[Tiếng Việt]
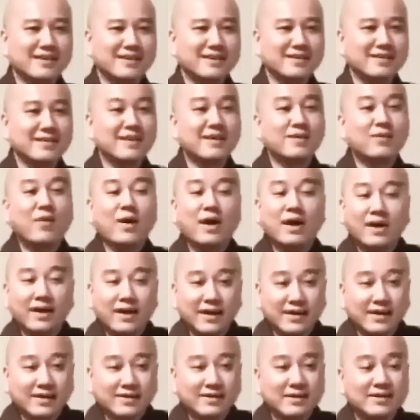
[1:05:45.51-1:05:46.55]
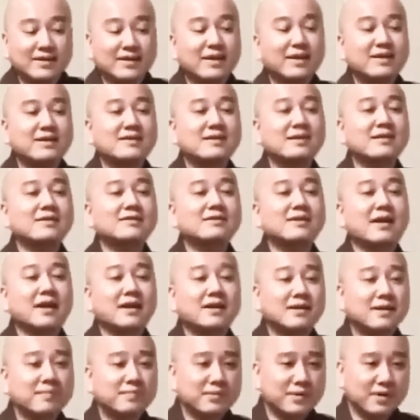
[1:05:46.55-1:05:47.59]
Vì hoan hỷ cho nên rất dễ
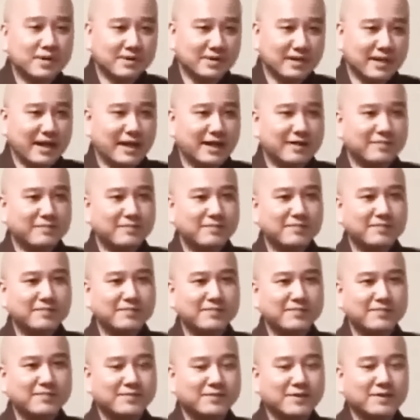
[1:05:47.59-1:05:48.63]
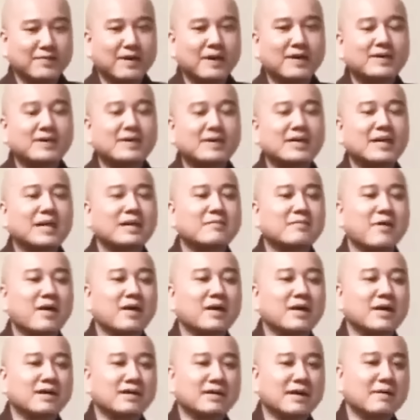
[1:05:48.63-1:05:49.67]
giúp cho người ta. Vì vậy cho nên mỗi
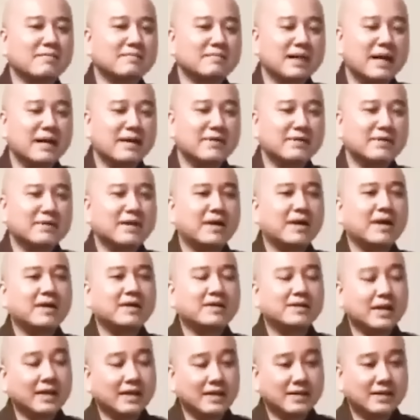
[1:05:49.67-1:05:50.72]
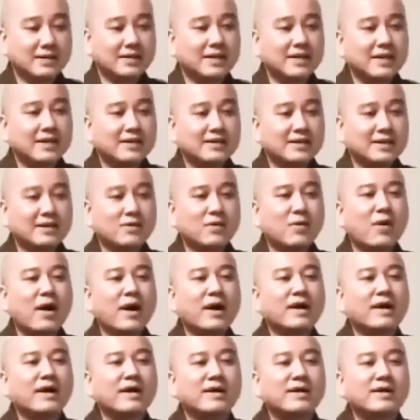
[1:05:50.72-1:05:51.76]
lần gặp nhau, Chị, chị
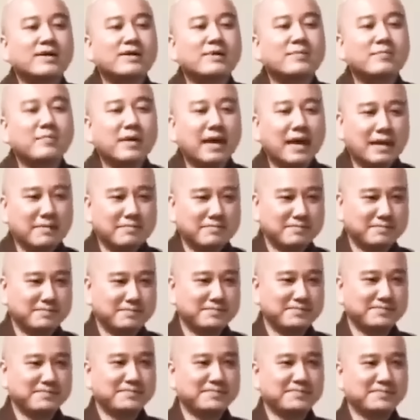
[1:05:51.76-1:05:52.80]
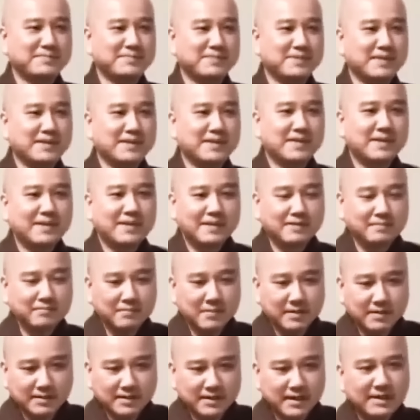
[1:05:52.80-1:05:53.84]
hoan hỷ giúp em
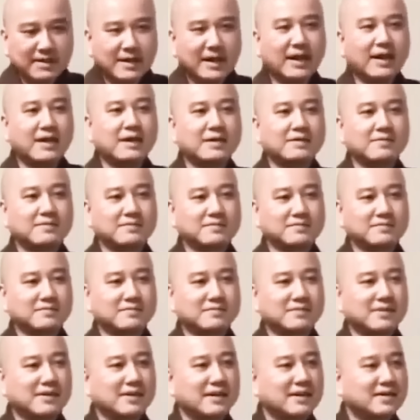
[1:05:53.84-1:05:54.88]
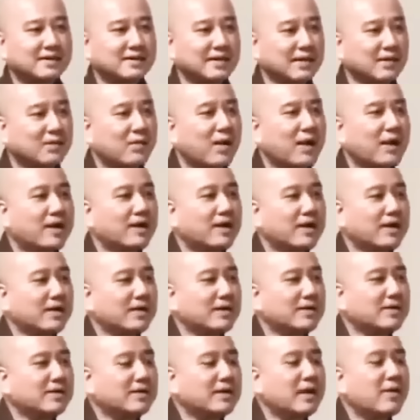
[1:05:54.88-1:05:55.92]
bưng cái ghế, chị hoan
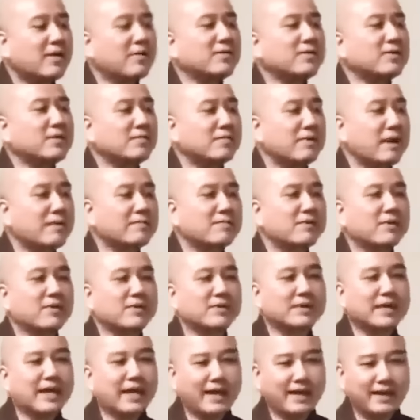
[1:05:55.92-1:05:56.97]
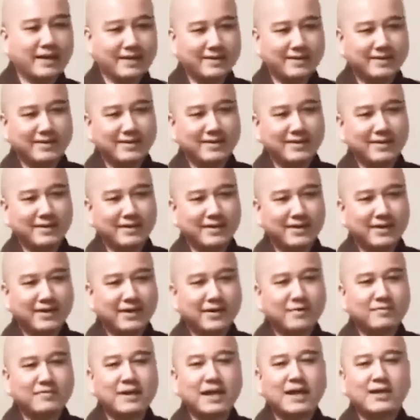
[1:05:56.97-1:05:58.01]
hỷ nấu giùm em nồi chè,
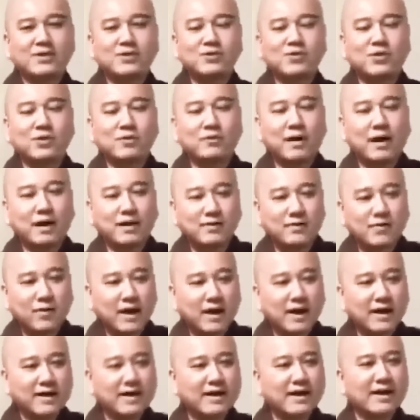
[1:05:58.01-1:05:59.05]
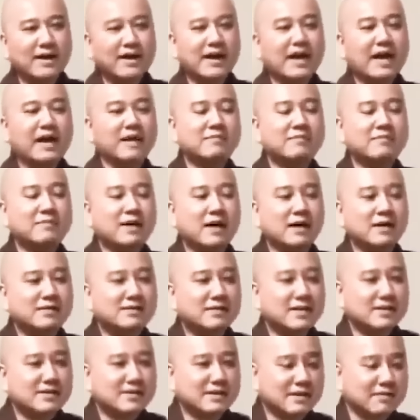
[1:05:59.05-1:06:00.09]
hôm nay chùa bận quá, em nhận
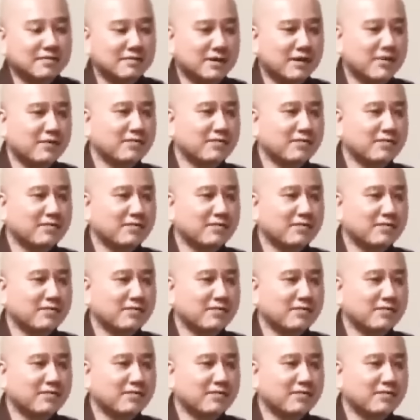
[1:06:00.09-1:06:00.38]
trách nhiệm nấu